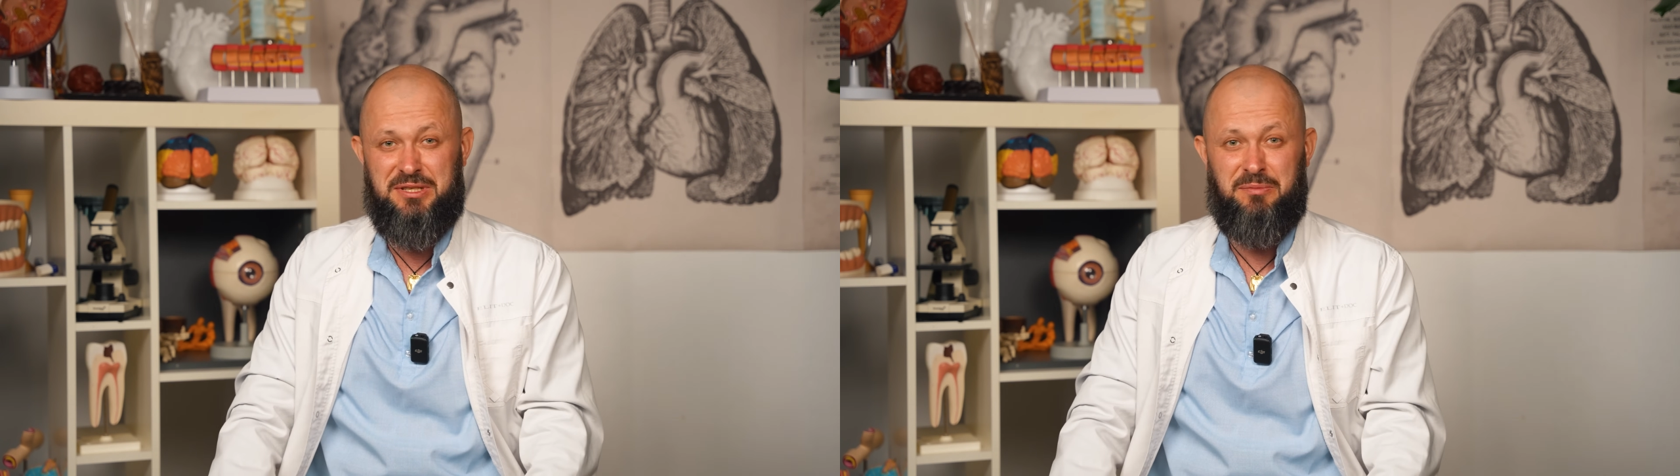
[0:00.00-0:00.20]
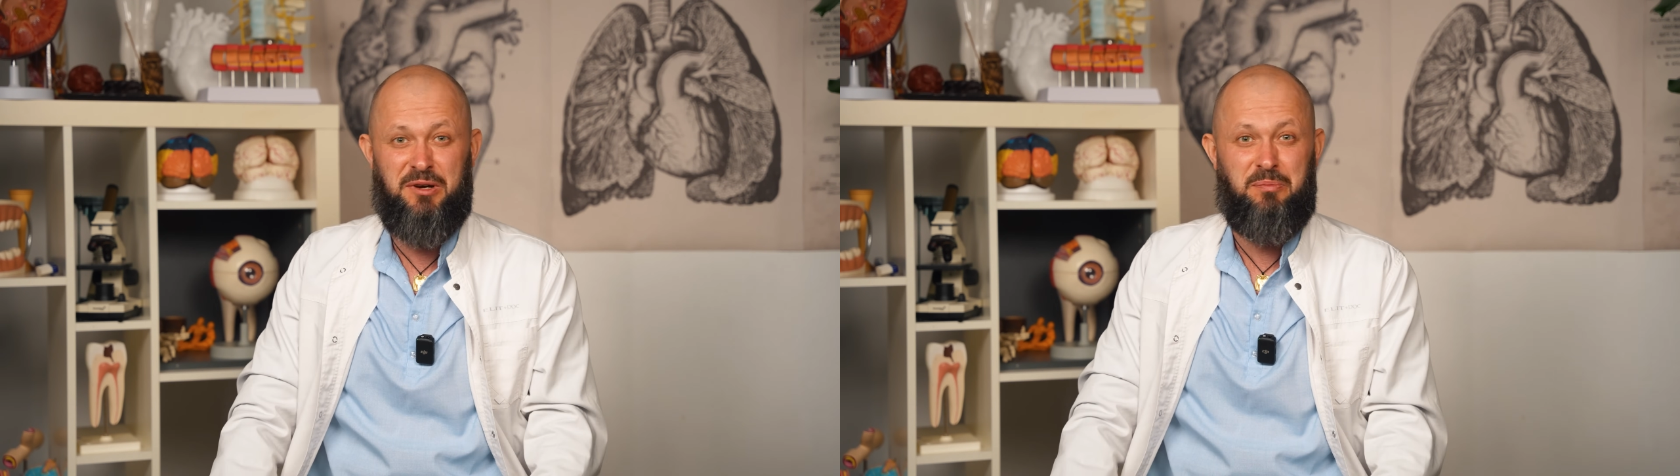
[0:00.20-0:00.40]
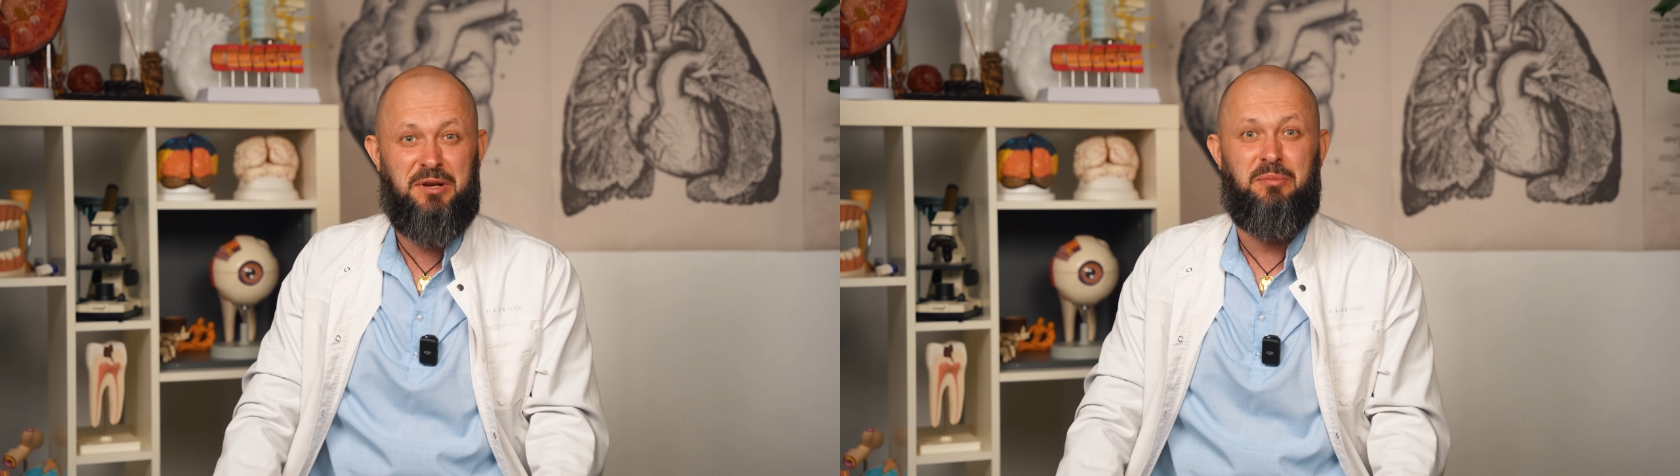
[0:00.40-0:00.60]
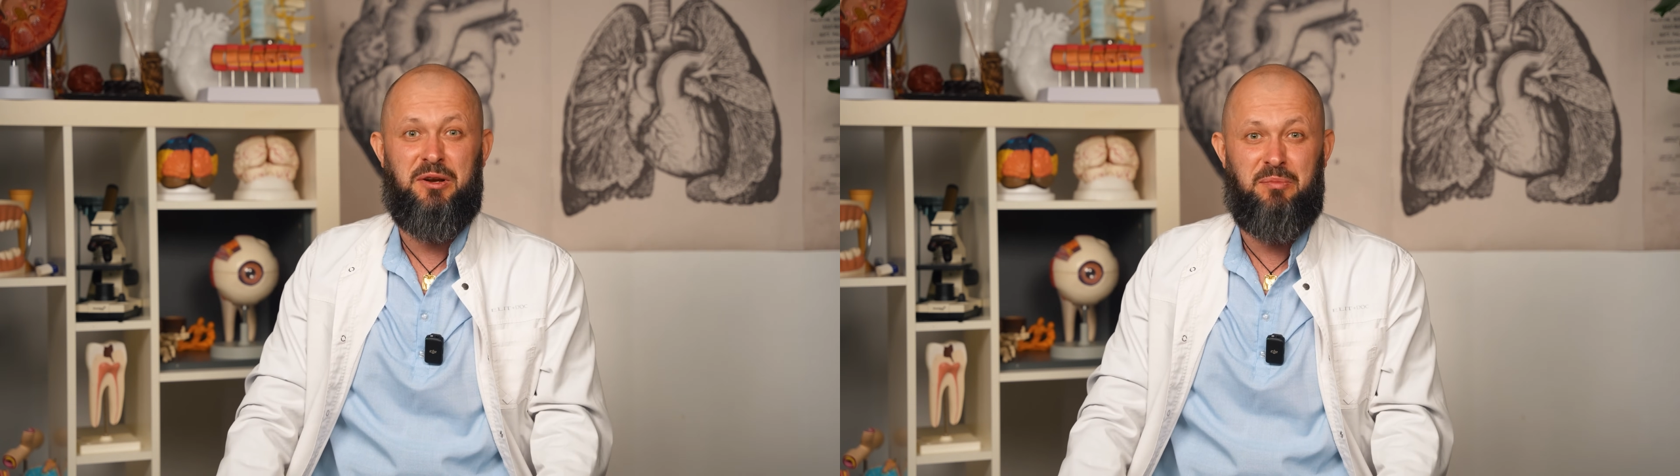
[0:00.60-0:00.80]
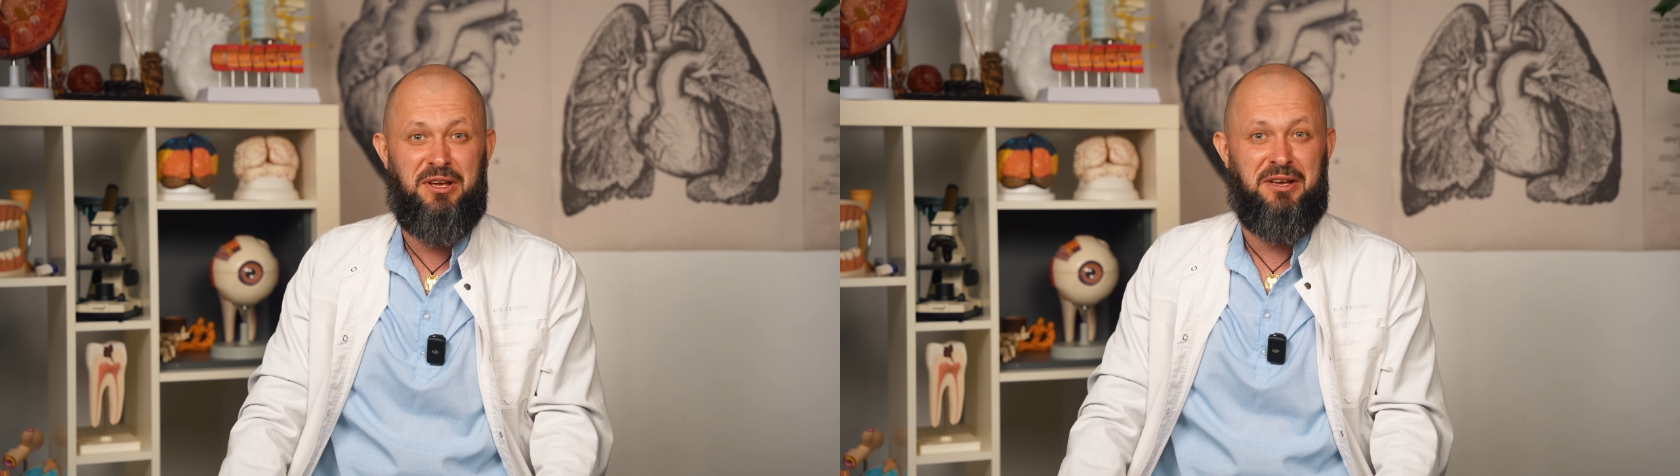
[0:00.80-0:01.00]
себя при
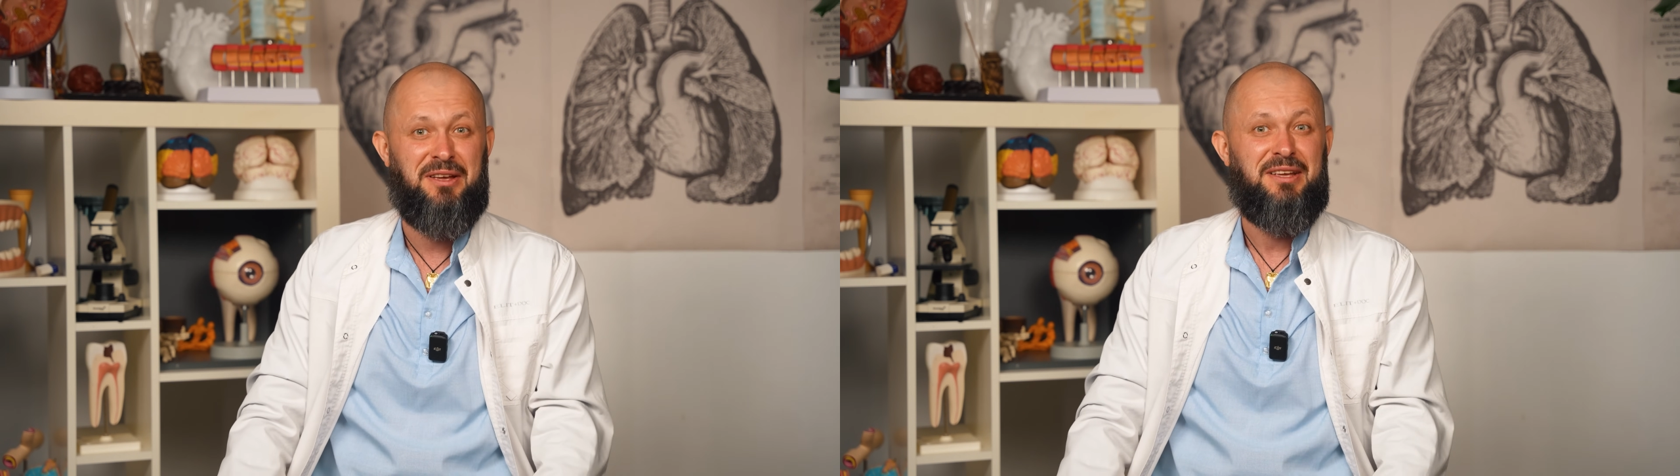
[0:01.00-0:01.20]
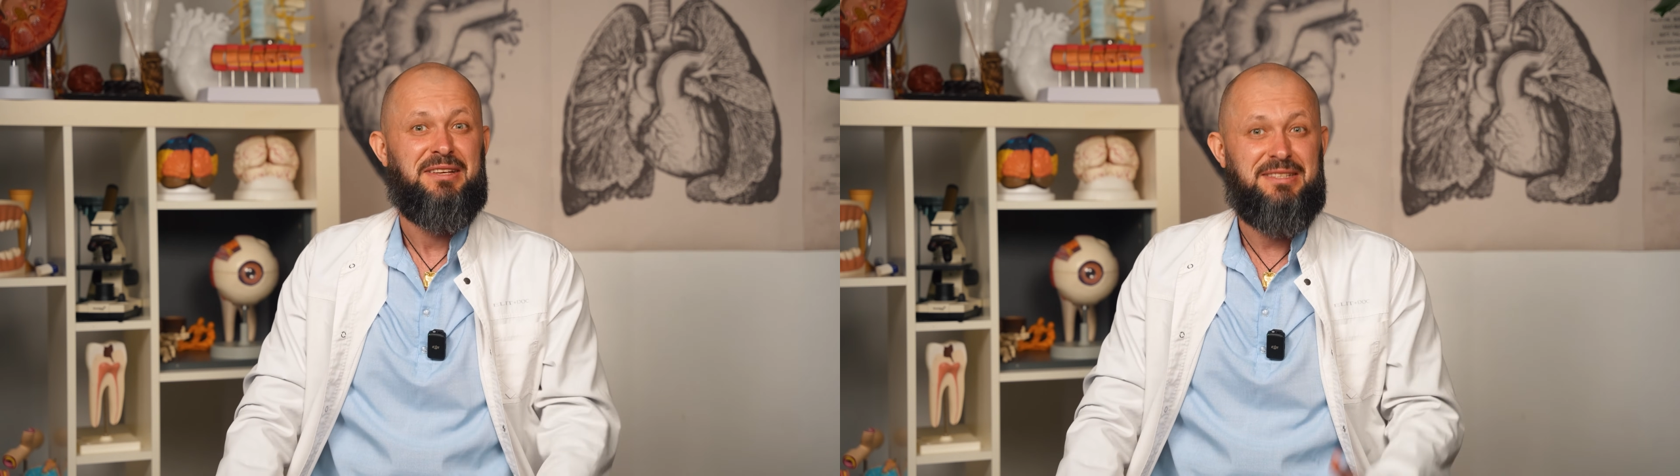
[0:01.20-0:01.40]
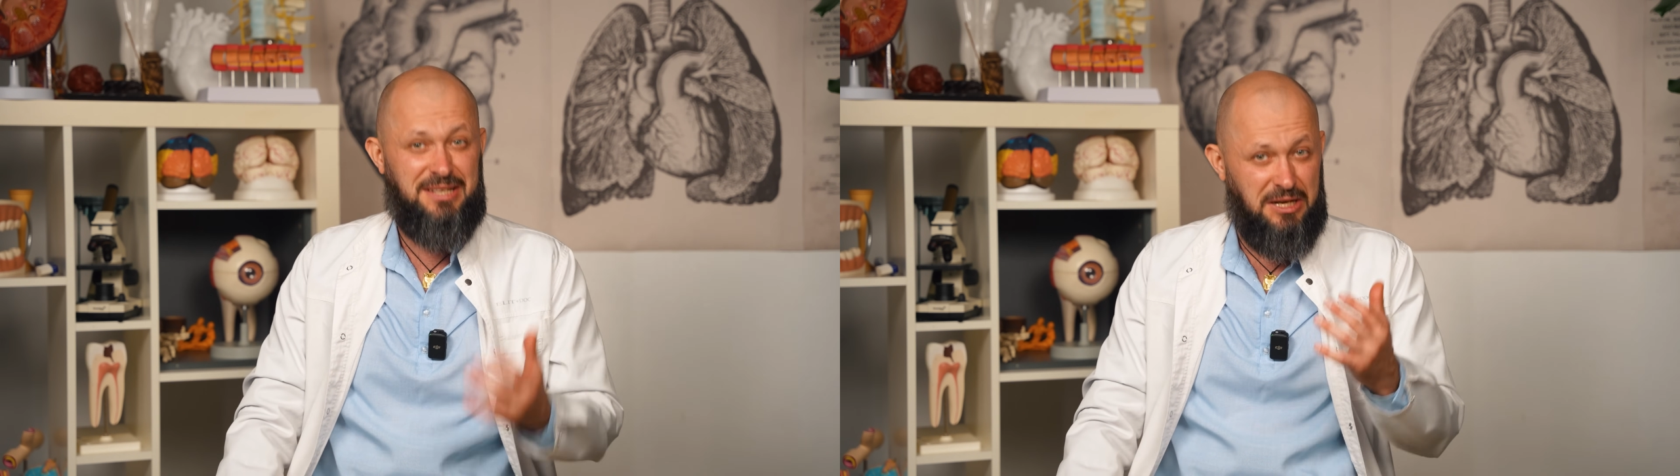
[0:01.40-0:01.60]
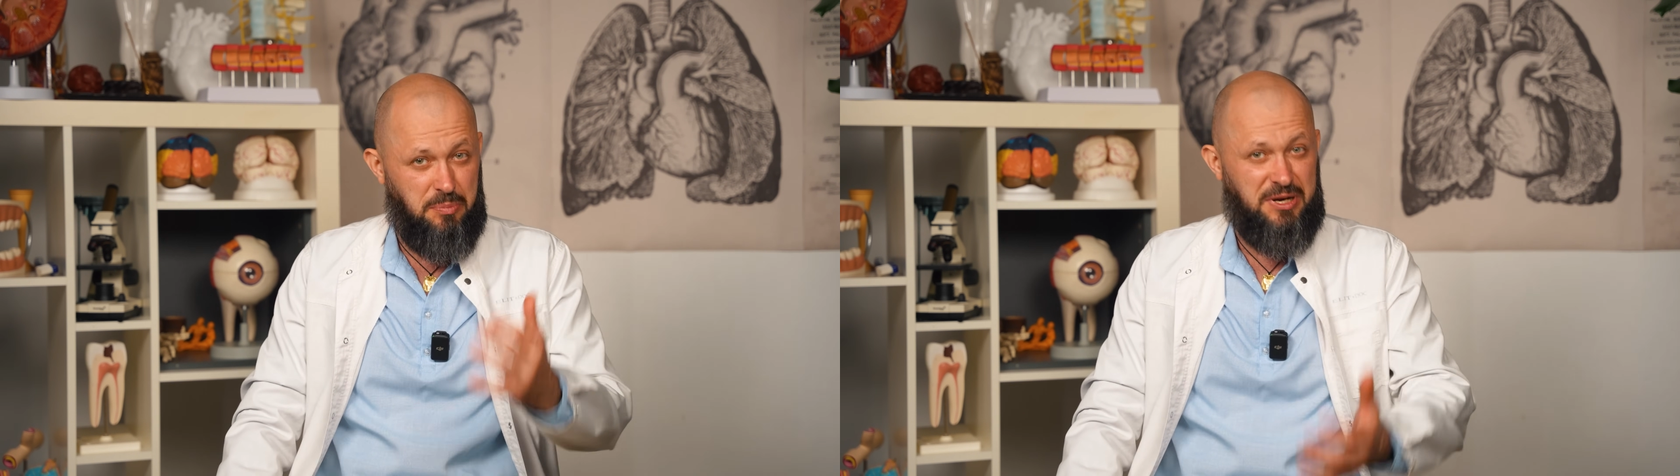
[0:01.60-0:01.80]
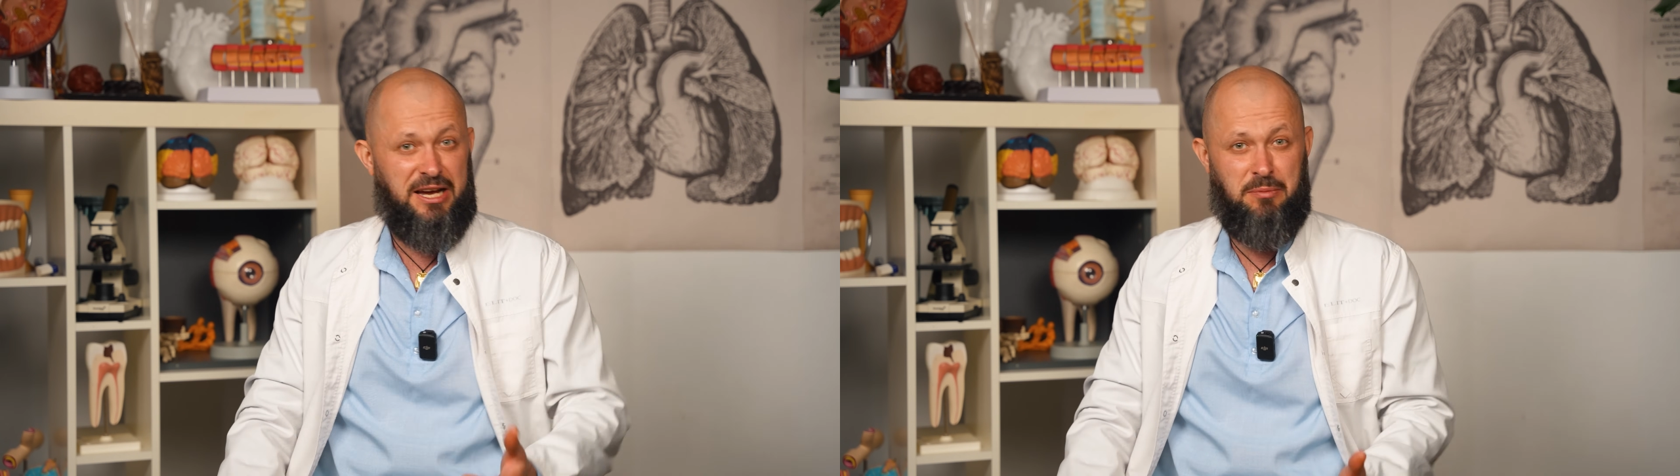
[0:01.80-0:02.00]
борьбе с
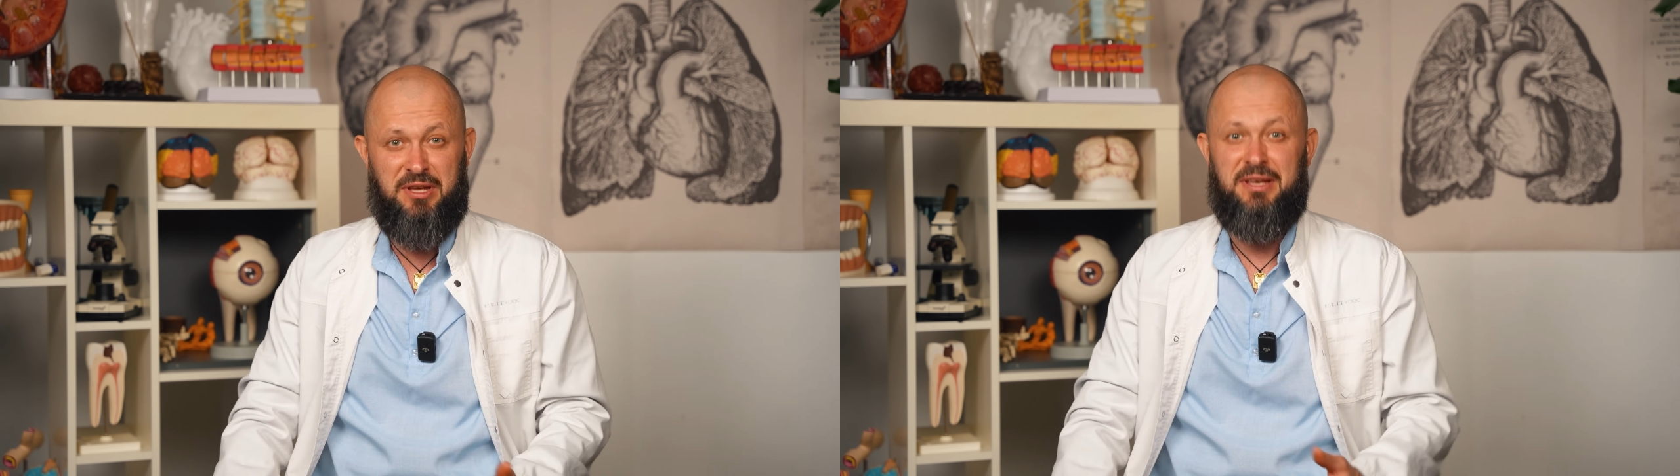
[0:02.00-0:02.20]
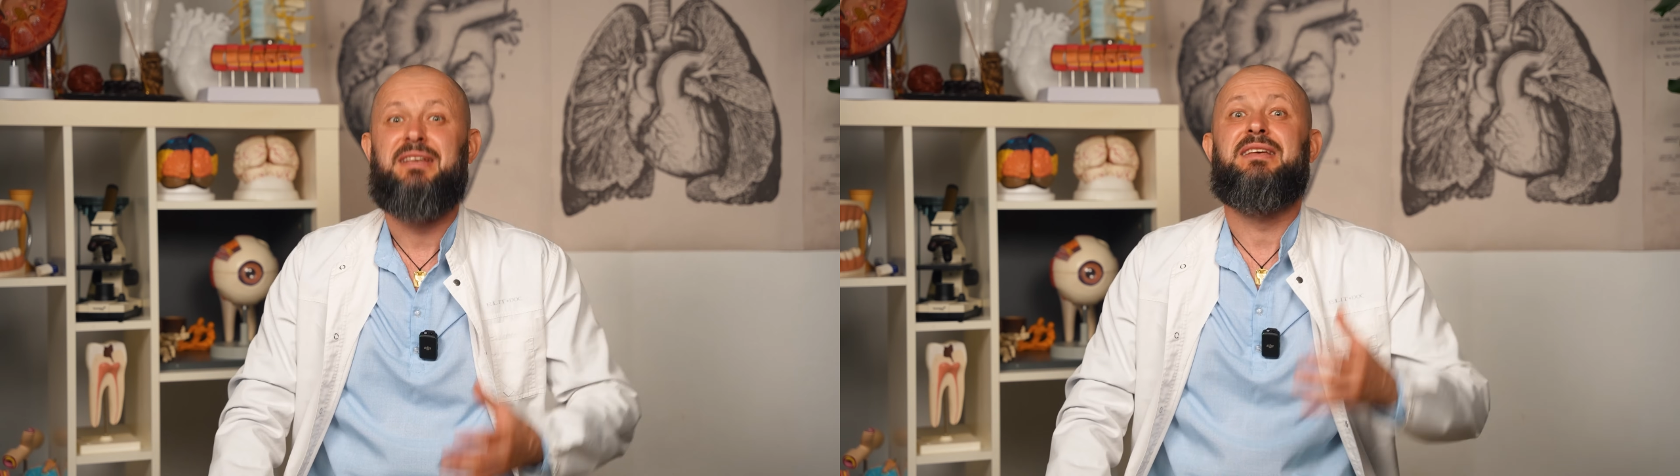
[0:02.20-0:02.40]
грибками,